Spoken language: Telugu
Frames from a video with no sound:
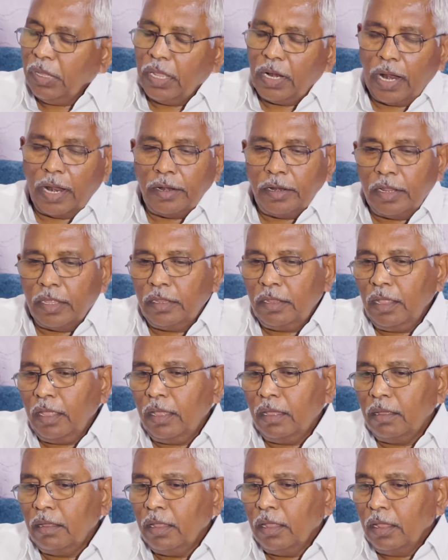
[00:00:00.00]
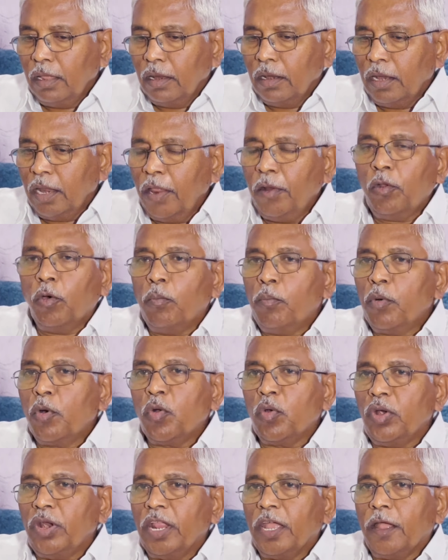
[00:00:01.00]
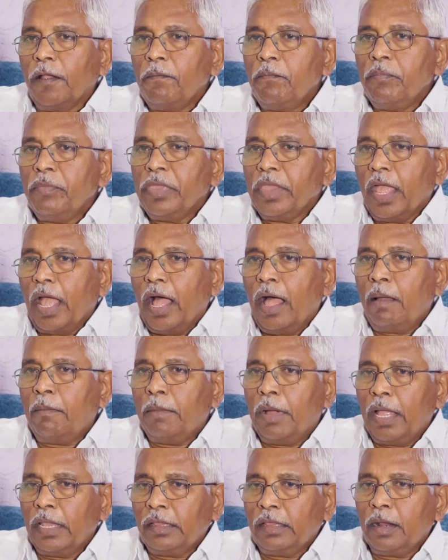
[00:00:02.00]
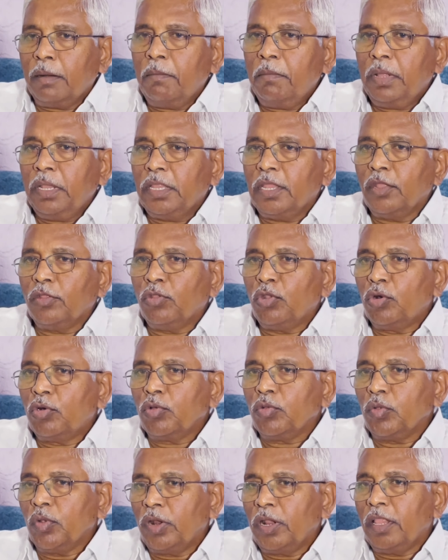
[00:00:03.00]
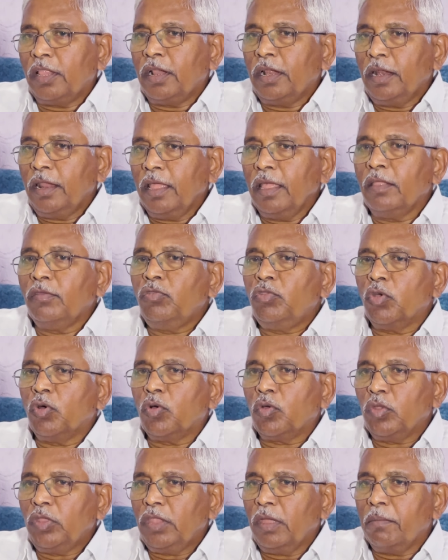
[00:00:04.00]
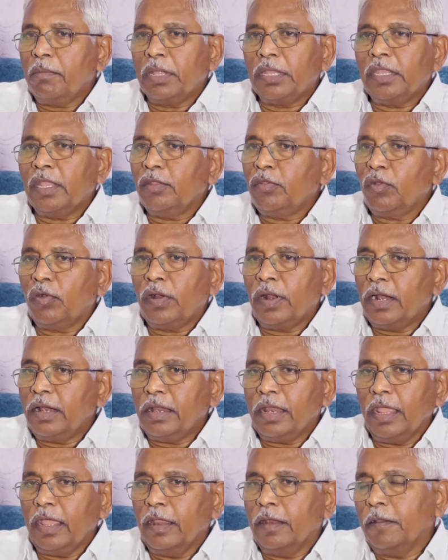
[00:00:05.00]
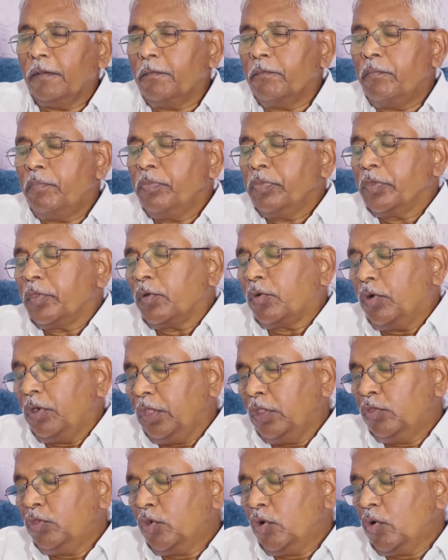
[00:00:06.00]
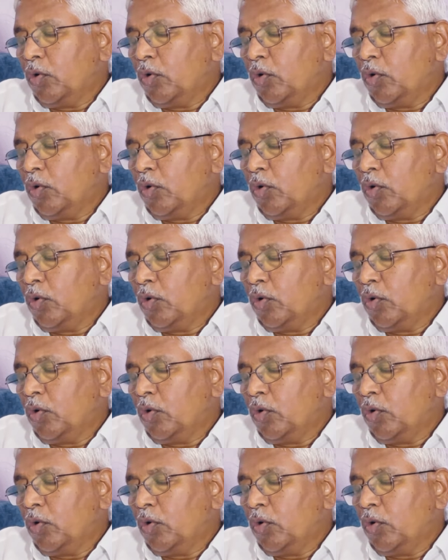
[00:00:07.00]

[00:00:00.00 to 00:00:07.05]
మీరు అన్నది నేను ఒప్పుకుంటా ఆ మాత్రం మద్దతు దొరుకుతున్నదంటే ఎంతో కొంత మద్దతు ఉన్నట్టే ఎంతో